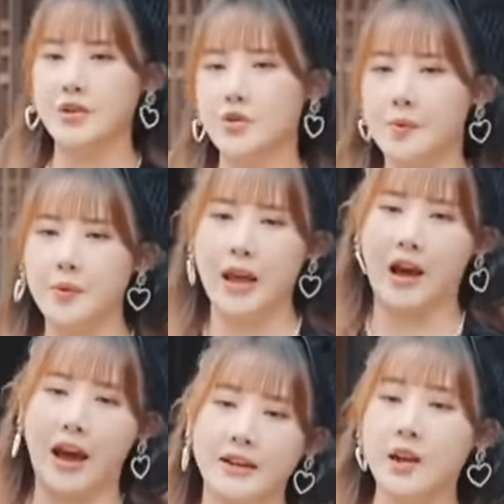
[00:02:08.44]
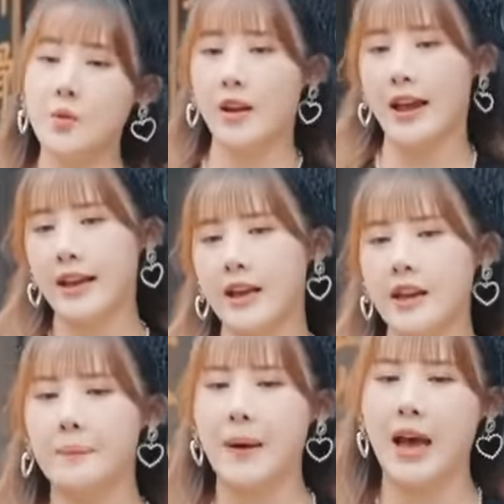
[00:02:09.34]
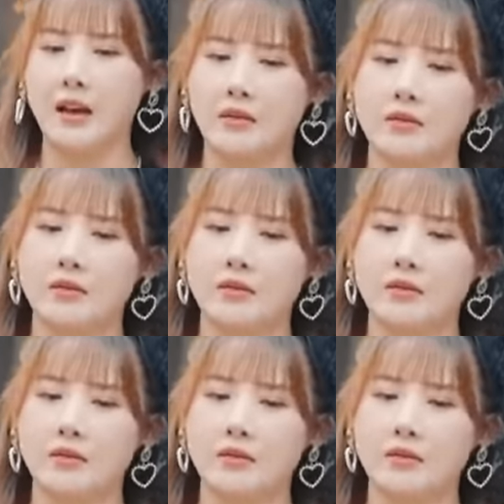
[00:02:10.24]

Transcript: 解决不了啊？让我来看看吧。